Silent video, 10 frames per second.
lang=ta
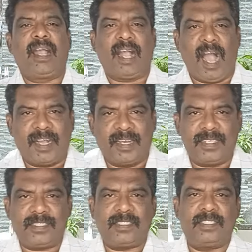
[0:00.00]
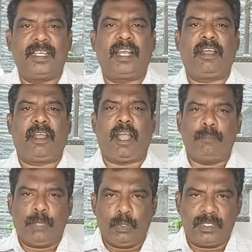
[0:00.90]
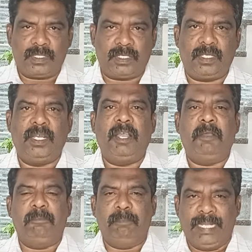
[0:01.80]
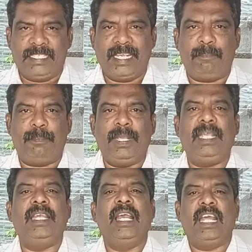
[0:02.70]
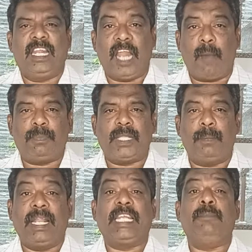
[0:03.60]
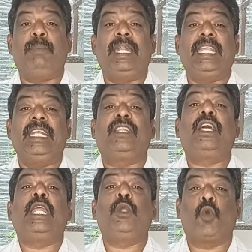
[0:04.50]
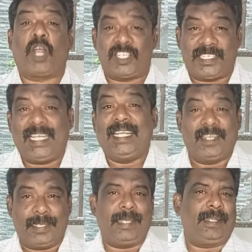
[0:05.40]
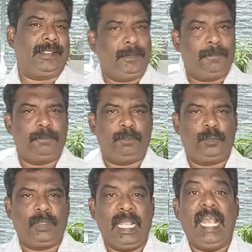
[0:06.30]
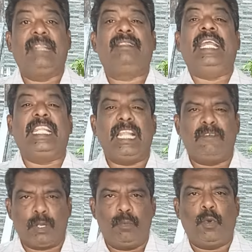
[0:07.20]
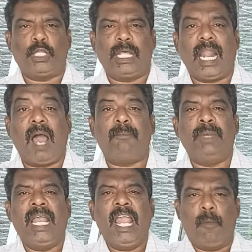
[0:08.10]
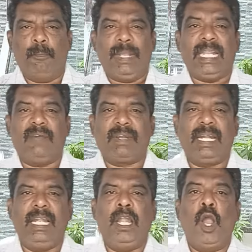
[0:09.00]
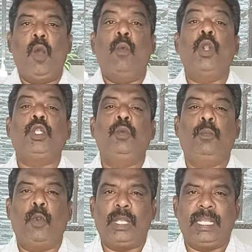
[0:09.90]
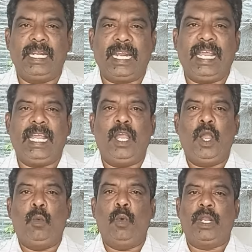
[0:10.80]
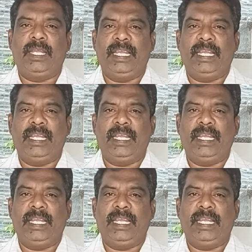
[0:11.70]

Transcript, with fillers: காங்கிரஸ் கம்யூனிஸ்ட் பிஜேபி நாம் தமிழர் இப்படி எத்தனையோ கட்சிகள் இருக்கிறது தேர்தல் வரும்போதெல்லாம் மீனவர்கள் ஓட்டு போடுகின்ற ஒரு